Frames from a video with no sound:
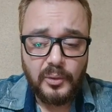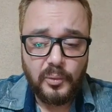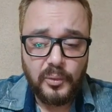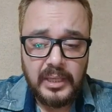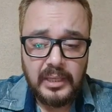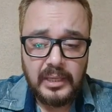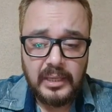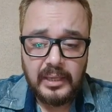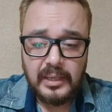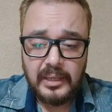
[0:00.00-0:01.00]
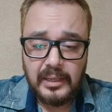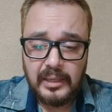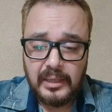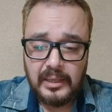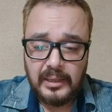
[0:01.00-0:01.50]

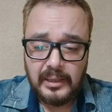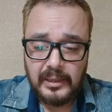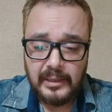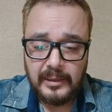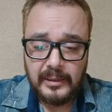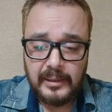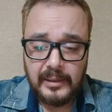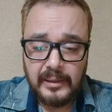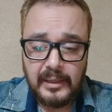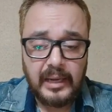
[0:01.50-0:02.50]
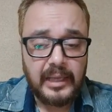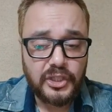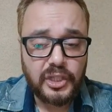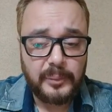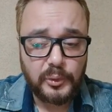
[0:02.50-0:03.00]
والعشة آه،